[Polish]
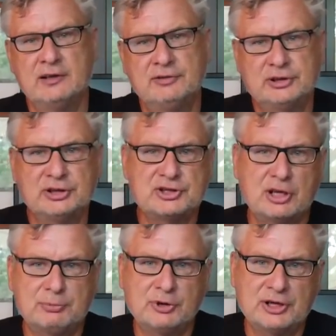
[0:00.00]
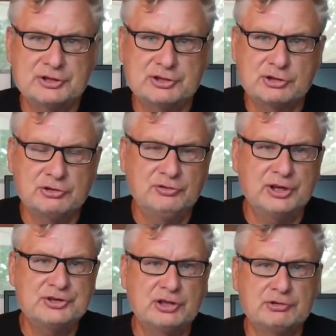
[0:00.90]
Wtedy trzeba pokazać coś
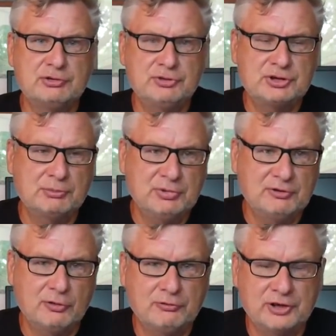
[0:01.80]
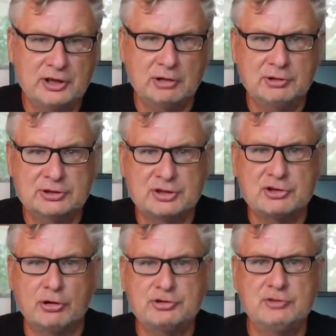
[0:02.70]
więcej. Oczywiście Biwo wygrał, no to
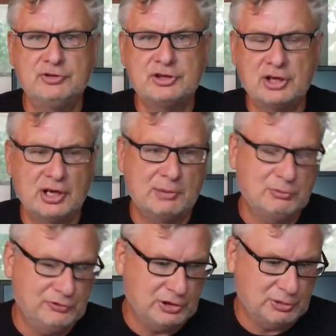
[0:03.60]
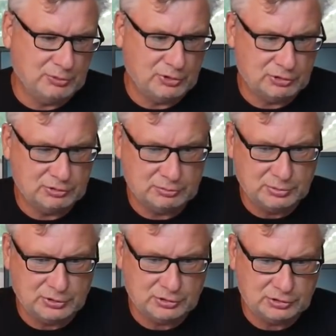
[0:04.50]
znaczy oczywiście ja mówię, no bo,
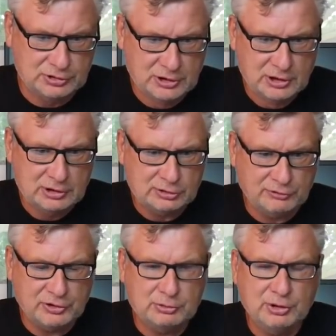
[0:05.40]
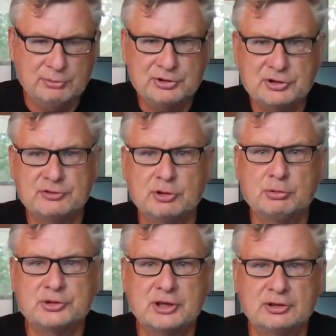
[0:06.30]
bo dowiadujemy się w
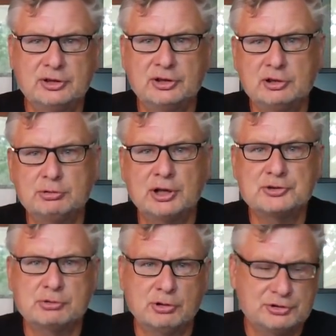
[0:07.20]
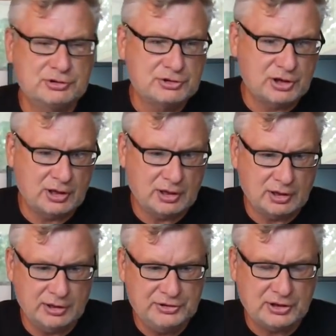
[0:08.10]
ciągu ostatnich kilkunastu godzin,
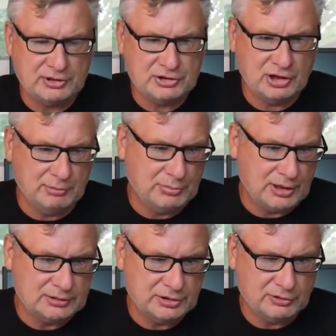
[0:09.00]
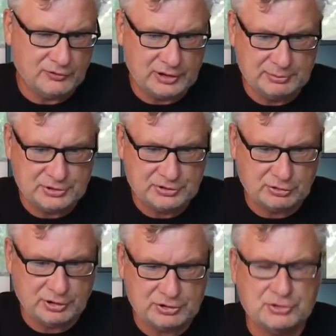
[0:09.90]
że Isaac Cilemba, trenowany przez
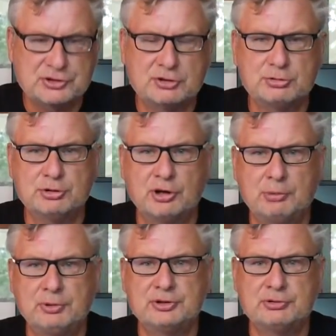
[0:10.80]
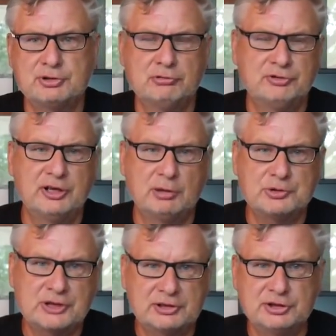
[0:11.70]
Roya Jonesa Jr., powiedział, że on wygrał
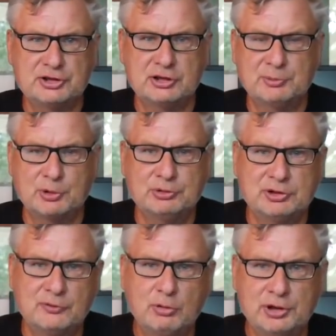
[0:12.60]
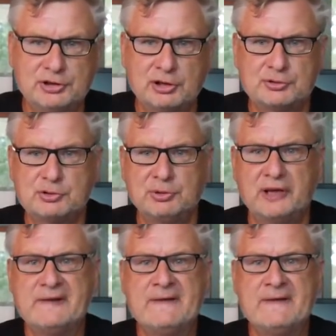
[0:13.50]
ostatnie 7 rund i w ogóle nie rozumie,